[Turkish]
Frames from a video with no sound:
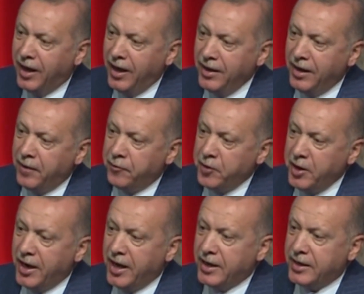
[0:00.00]
Anna
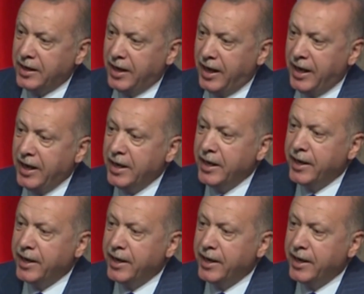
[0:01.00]
Frank ile